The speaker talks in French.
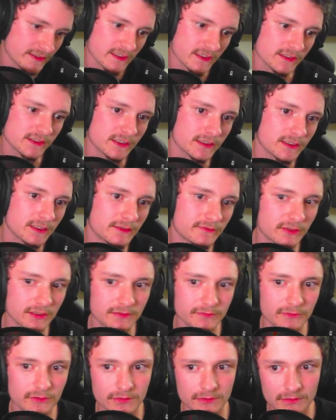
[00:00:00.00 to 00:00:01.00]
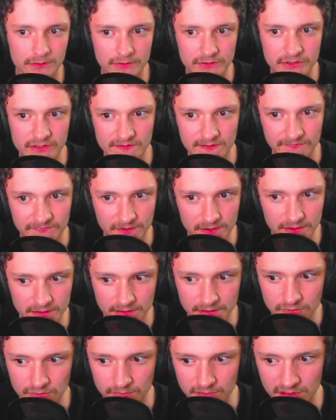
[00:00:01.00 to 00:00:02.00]
dégâts, vraiment, quitte à faire
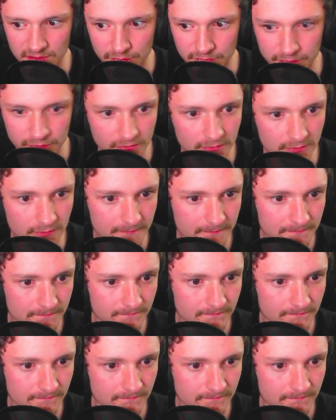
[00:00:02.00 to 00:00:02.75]
les combats un peu plus longs.